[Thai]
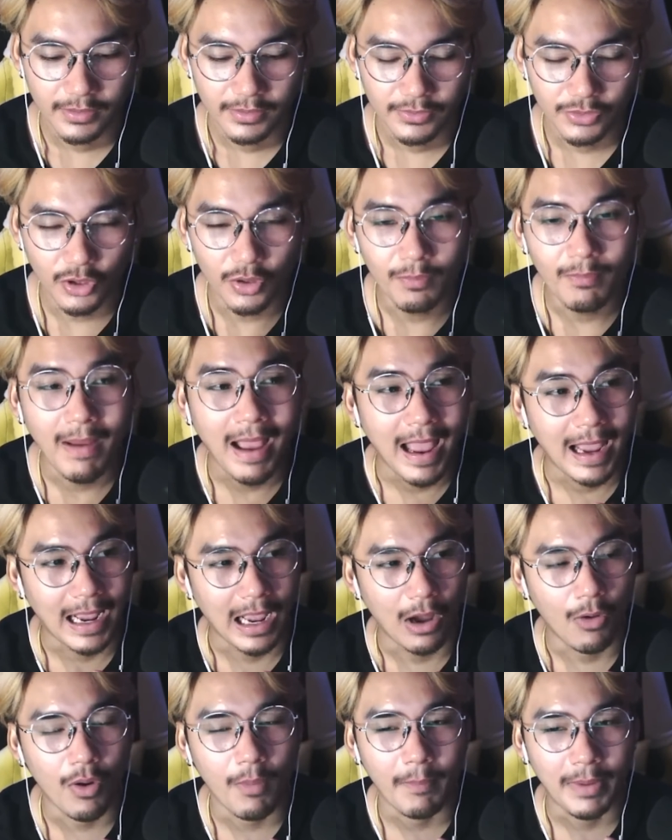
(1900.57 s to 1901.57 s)
จนหมา
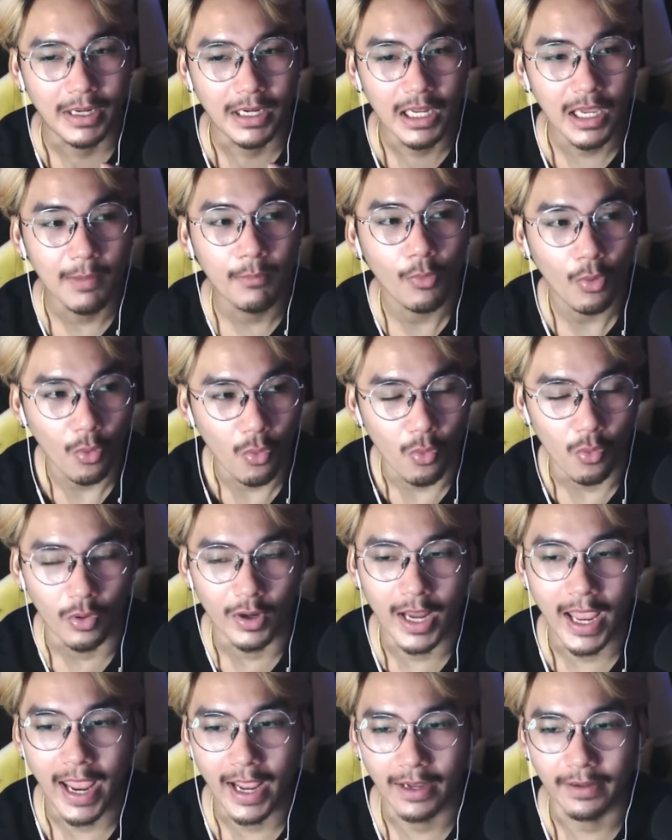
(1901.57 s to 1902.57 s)
เขาอะมันเริ่มขู่
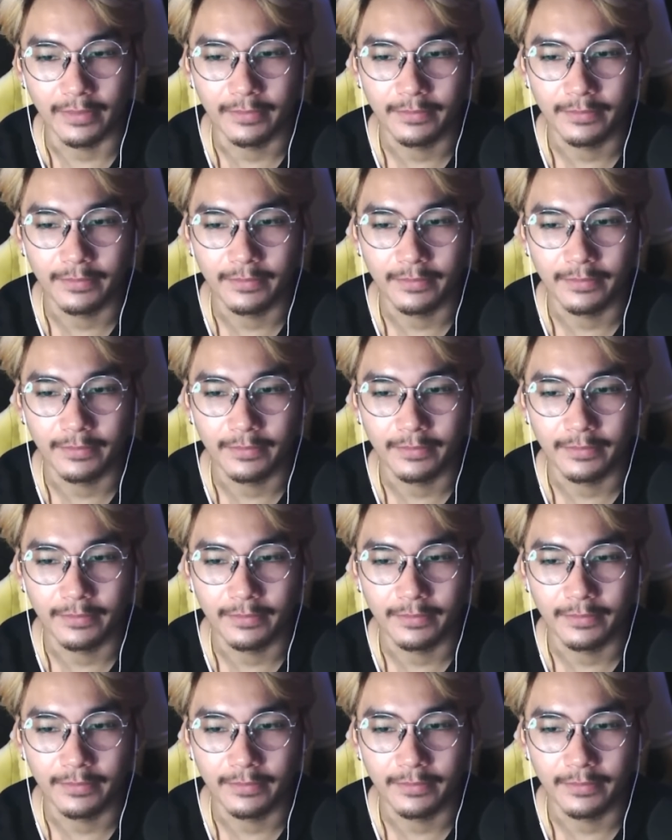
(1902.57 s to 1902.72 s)
แรง